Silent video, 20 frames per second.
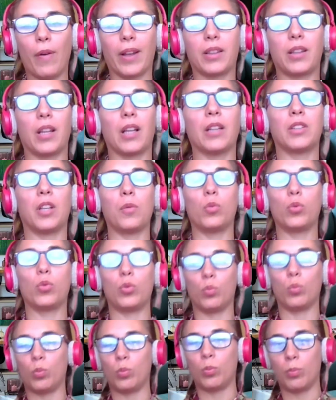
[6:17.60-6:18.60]
fue bastante,
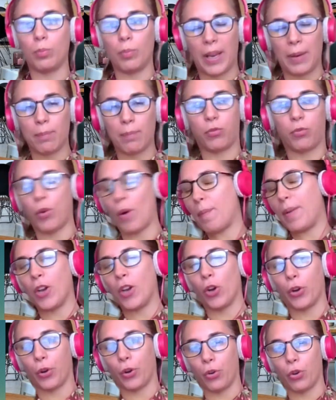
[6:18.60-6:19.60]
fue
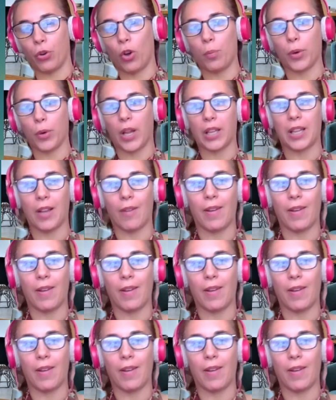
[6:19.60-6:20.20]
menor, Porque